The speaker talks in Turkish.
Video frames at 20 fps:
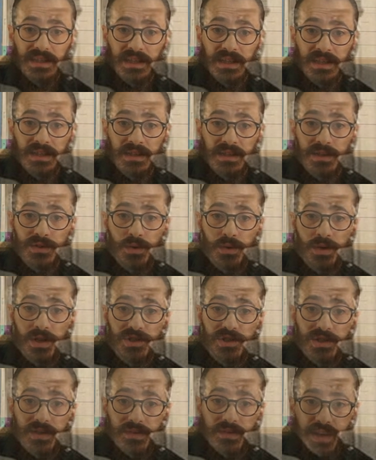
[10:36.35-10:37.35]
yanında son
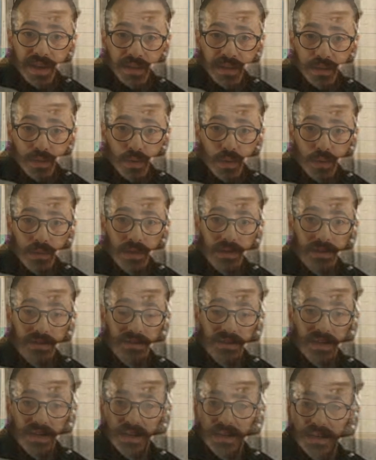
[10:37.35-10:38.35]
aşkı Vera'nın
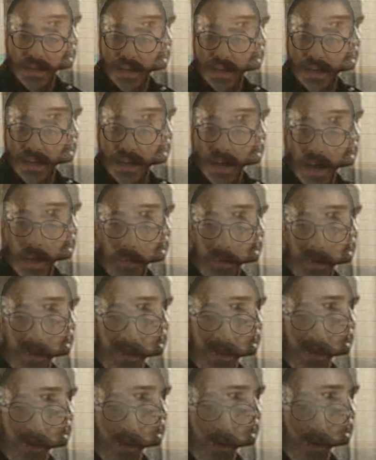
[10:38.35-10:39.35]
kollarında kalp
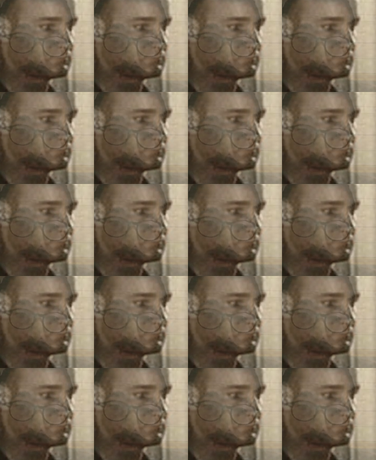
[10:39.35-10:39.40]
krizi